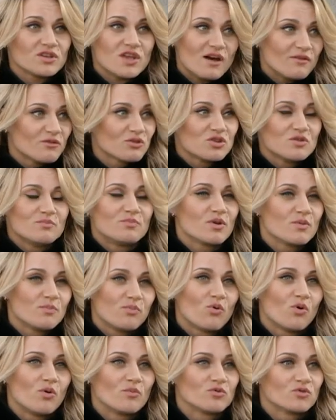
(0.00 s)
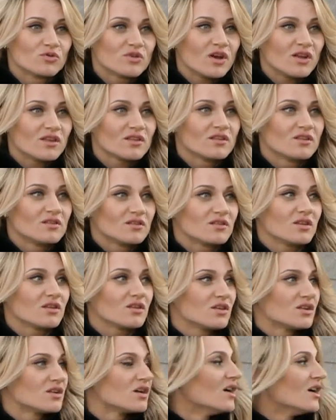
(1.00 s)
я вот не припомню, да, э,
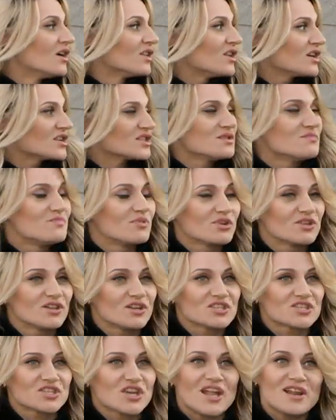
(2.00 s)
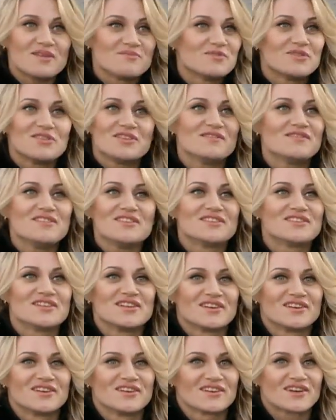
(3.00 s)
таких нас не приглашали, мы не
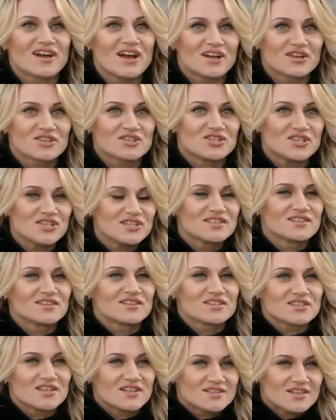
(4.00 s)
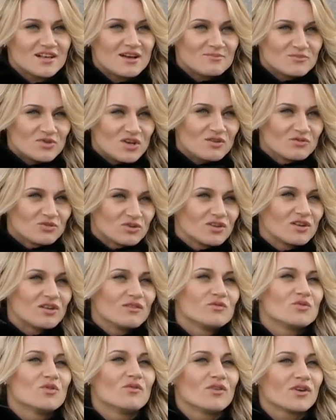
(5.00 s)
видели, как чистилась на самом деле вот эта
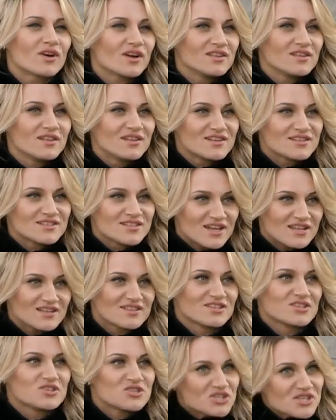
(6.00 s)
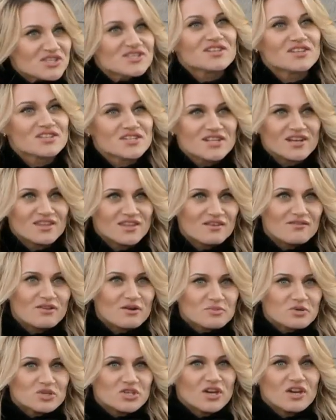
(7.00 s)
ливневая канализация. Чистилась ли она
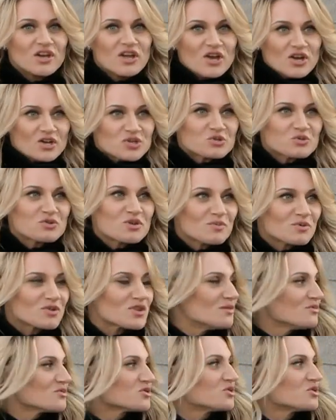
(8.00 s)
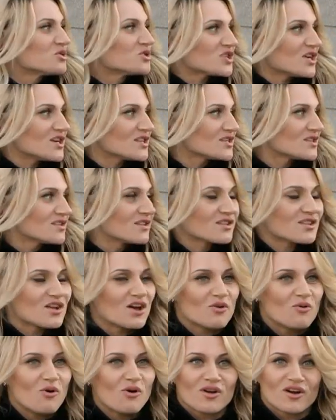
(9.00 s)
вообще? Судя по тому, что сейчас на
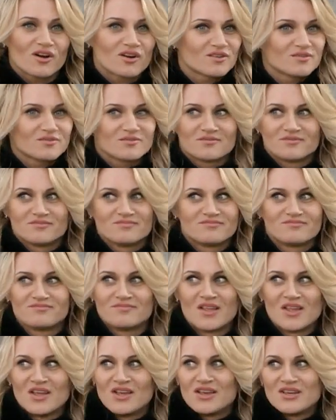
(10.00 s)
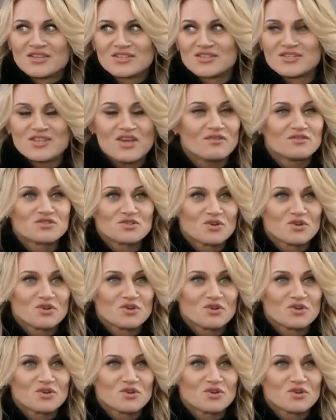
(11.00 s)
дорогах э, с ней